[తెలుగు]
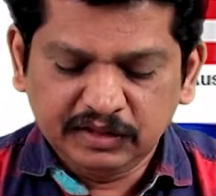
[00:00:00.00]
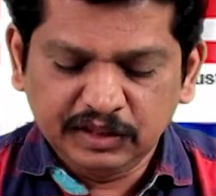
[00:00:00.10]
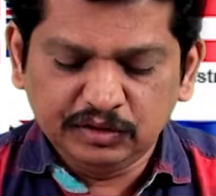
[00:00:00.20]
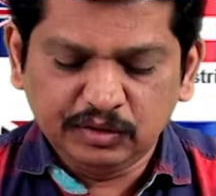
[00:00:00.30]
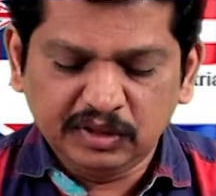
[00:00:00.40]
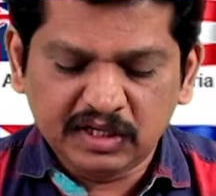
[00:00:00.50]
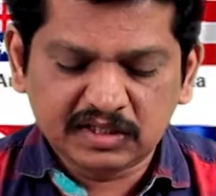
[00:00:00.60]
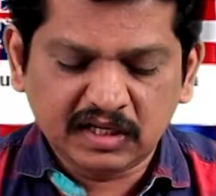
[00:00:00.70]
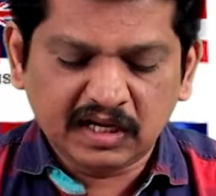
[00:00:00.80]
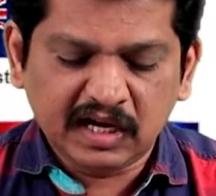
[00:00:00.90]
దీంతో
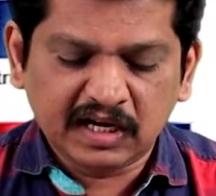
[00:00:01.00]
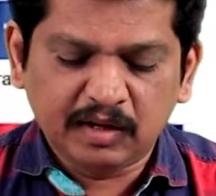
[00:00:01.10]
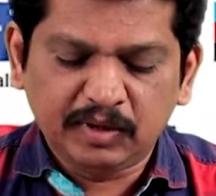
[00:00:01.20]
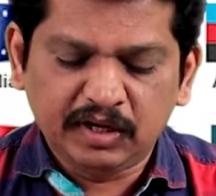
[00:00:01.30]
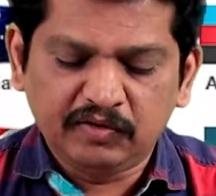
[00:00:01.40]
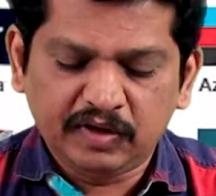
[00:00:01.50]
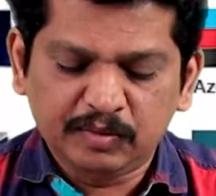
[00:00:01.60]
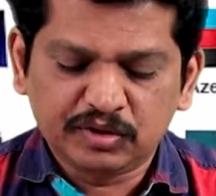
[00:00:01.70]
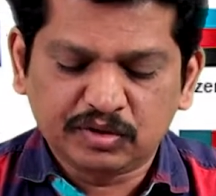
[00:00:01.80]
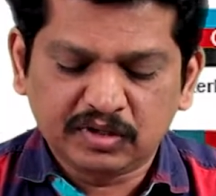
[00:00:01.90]
నిరసన కార్యక్రమాలను
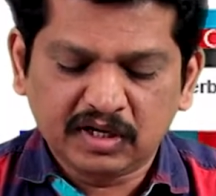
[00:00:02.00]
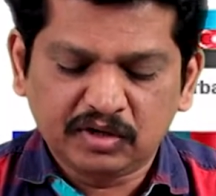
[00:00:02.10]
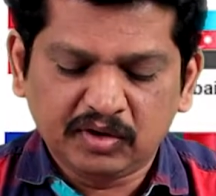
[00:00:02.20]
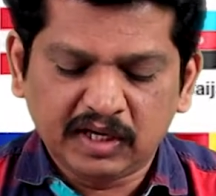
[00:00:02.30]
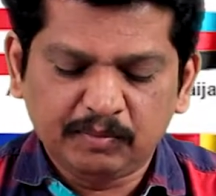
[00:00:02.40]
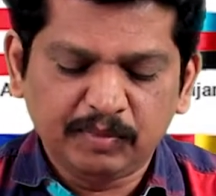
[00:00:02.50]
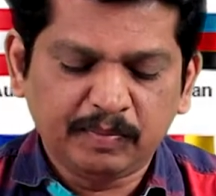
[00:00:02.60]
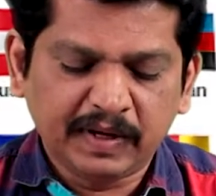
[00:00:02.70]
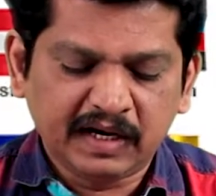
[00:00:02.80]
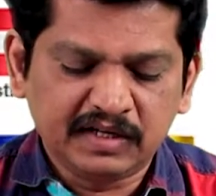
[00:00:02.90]
విరమించుకుంటున్నట్టు ఐఎంఏ
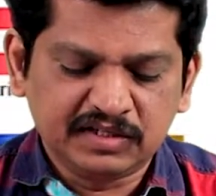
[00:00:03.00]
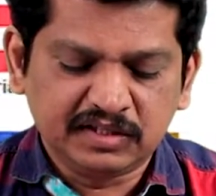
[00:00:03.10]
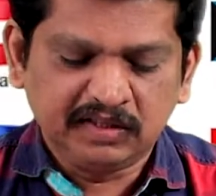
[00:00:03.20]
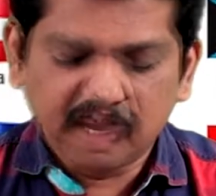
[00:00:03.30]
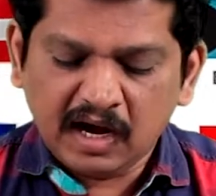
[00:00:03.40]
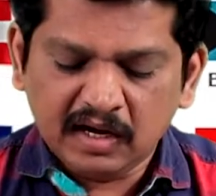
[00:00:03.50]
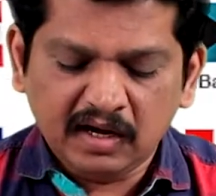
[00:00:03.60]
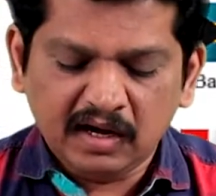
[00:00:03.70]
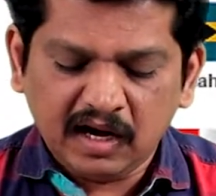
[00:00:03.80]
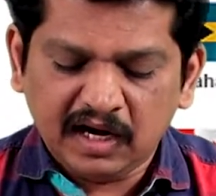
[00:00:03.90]
ప్రకటించింది కాగా
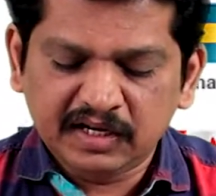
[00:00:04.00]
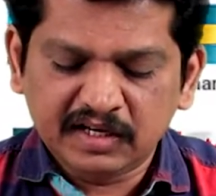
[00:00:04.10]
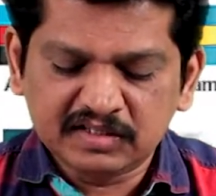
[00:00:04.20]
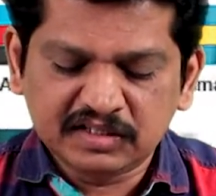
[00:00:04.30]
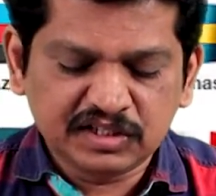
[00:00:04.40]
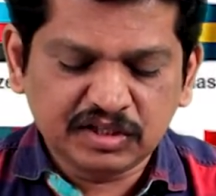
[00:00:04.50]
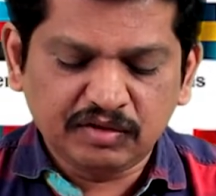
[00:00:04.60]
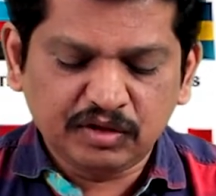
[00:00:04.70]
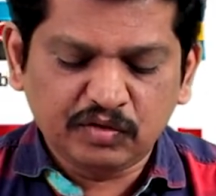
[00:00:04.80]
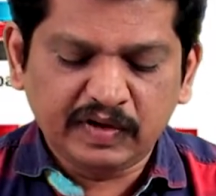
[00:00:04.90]
ఆర్డినెన్స్ తెచ్చే
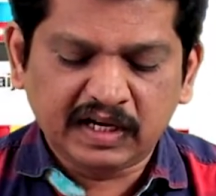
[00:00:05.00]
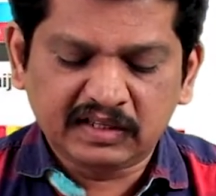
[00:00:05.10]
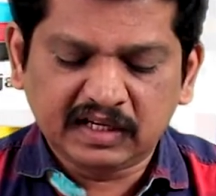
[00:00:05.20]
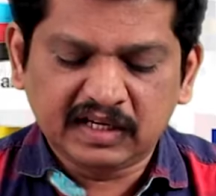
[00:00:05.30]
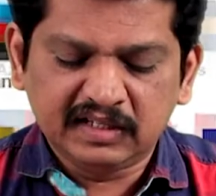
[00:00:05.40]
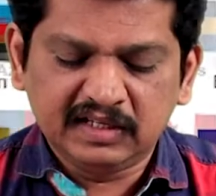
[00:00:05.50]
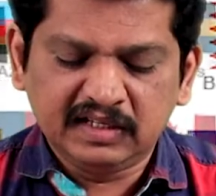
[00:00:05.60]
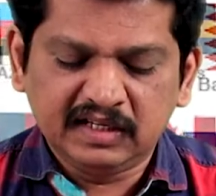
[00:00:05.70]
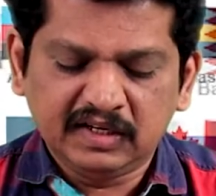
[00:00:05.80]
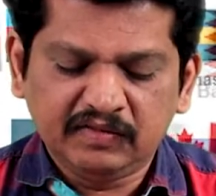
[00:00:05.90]
వరకు వెనక్కి తగ్గేది
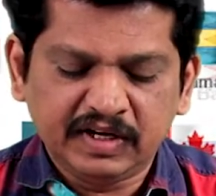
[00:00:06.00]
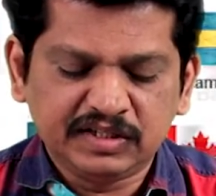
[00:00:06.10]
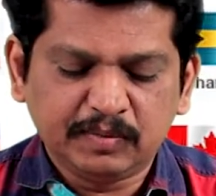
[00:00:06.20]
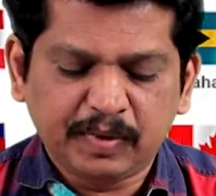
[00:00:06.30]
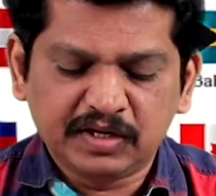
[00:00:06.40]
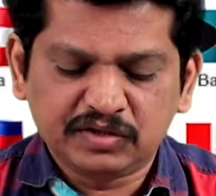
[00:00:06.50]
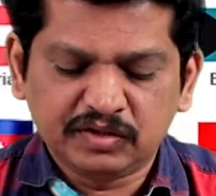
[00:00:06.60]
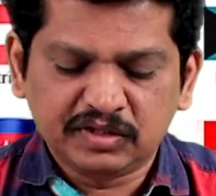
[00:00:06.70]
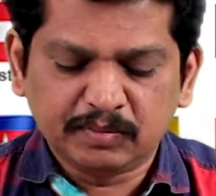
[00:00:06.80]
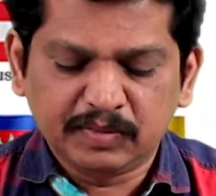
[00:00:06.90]
లేదని వైద్య
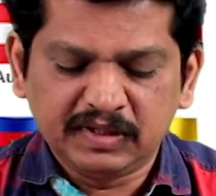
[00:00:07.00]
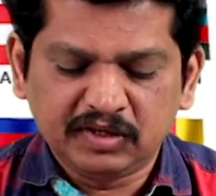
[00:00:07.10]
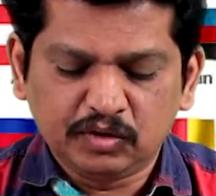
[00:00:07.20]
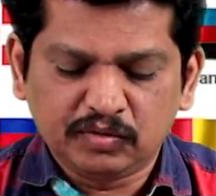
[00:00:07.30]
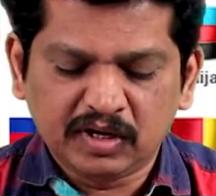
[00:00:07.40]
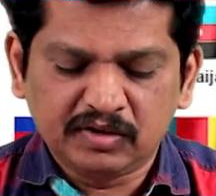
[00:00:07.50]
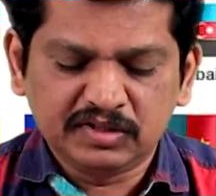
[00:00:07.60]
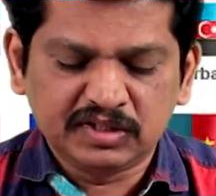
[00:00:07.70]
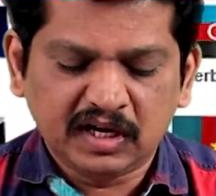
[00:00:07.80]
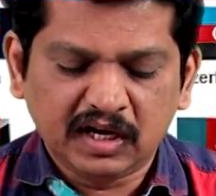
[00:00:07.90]
పారిశుద్ధ సిబ్బంది గురువారం
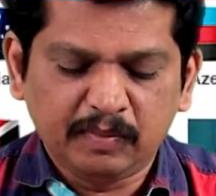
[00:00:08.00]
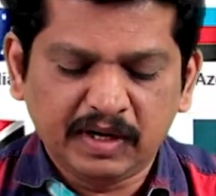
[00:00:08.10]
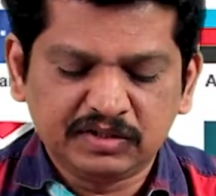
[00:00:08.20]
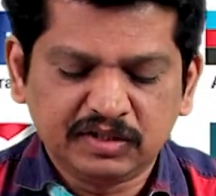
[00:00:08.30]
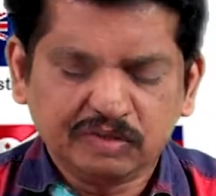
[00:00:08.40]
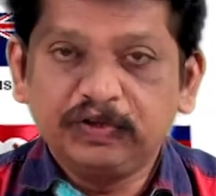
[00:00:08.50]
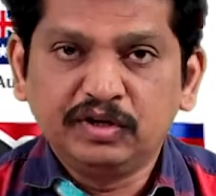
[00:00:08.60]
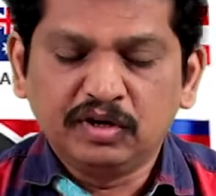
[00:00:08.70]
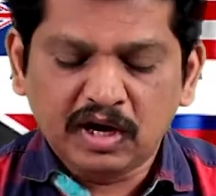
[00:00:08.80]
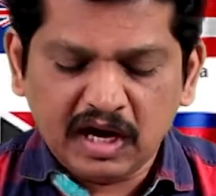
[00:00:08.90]
నుంచి నల్ల బ్యాడ్జీలు
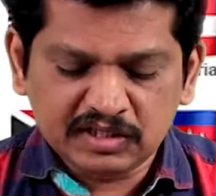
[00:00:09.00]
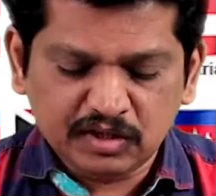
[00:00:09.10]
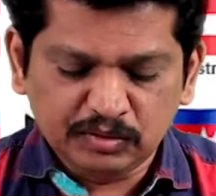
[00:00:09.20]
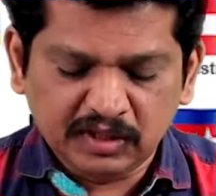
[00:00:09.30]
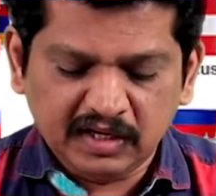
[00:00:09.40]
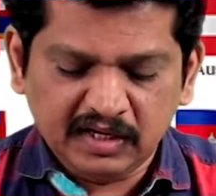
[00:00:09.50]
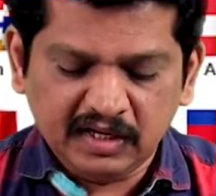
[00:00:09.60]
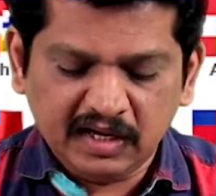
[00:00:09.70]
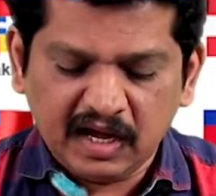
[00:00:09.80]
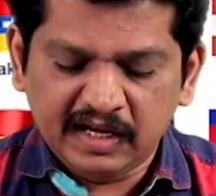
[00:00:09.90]
విధులకు
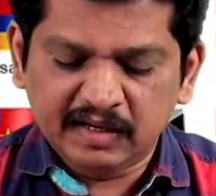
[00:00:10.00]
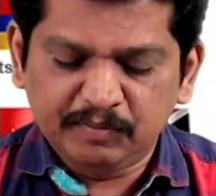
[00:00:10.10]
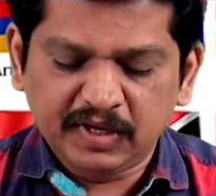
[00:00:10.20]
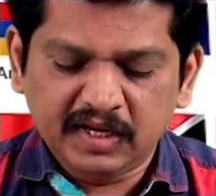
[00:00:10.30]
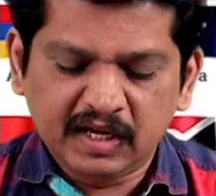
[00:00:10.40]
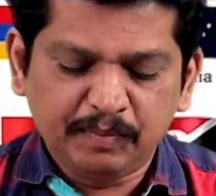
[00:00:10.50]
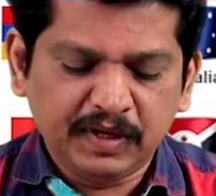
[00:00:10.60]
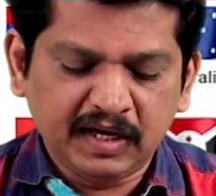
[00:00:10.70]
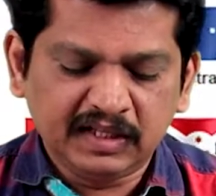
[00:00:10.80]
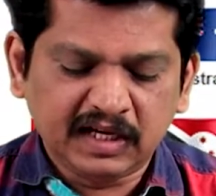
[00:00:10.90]
హాజరవుతారని ఐఎంఏ
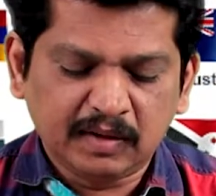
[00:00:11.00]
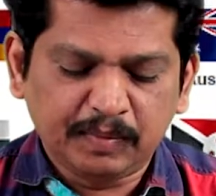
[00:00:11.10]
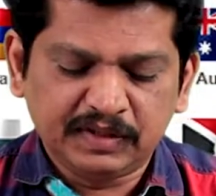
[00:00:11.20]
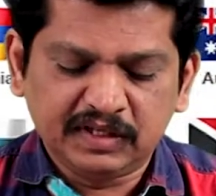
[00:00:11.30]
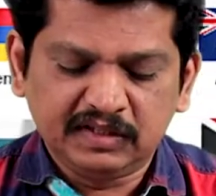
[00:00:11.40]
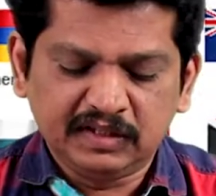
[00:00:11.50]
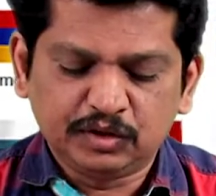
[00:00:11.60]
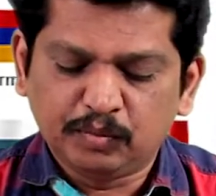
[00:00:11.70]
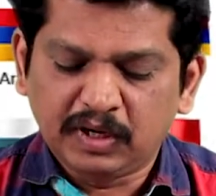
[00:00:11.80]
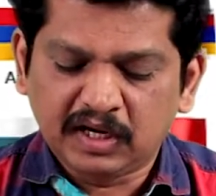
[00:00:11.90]
ఏపీ అధికార ప్రతినిధి
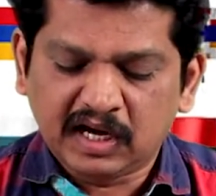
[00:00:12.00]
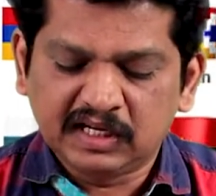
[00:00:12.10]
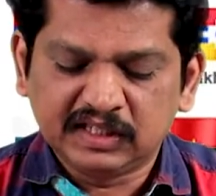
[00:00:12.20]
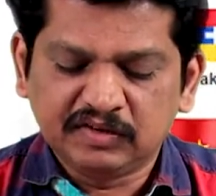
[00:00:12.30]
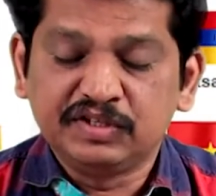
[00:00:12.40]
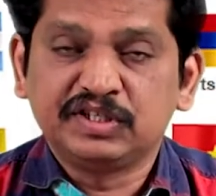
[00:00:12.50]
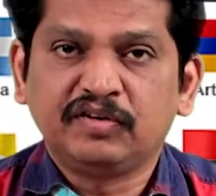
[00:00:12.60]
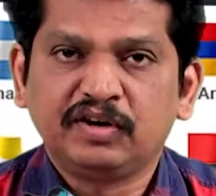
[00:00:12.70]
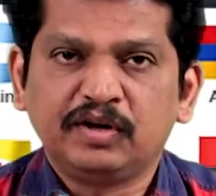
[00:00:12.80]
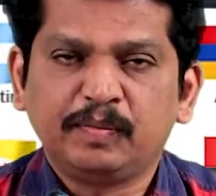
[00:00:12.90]
తుమ్మల కార్తీక్
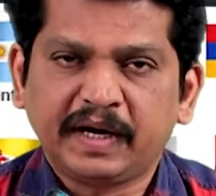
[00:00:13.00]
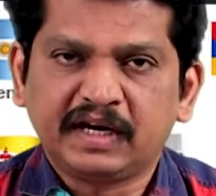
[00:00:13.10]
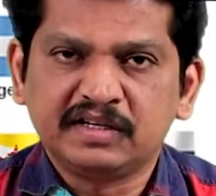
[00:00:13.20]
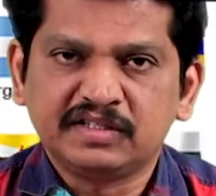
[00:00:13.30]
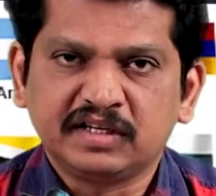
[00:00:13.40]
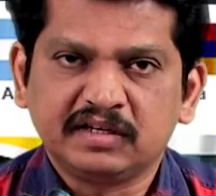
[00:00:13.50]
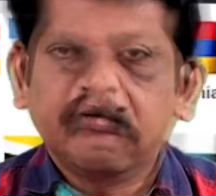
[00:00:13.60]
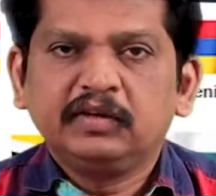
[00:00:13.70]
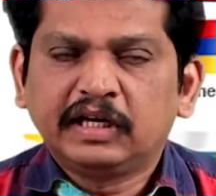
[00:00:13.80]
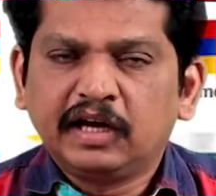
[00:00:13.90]
విజయవాడలో ప్రకటించారు
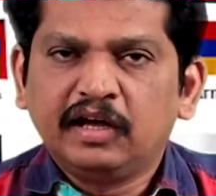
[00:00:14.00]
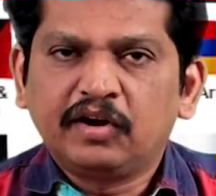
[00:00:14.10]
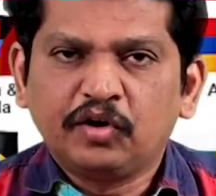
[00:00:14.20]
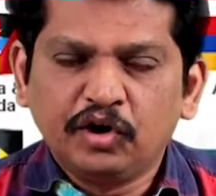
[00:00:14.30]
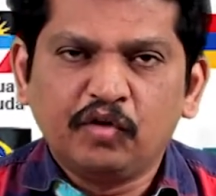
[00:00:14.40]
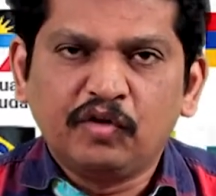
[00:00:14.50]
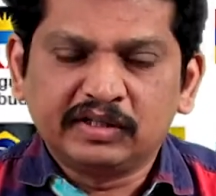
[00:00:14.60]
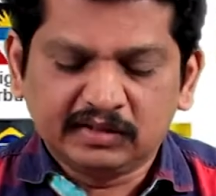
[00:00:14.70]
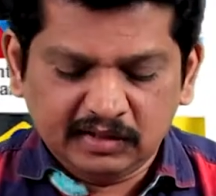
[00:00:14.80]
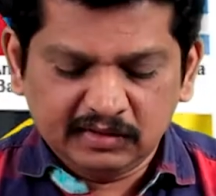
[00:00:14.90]
ఇక రెండవ
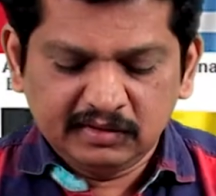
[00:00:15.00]
వార్త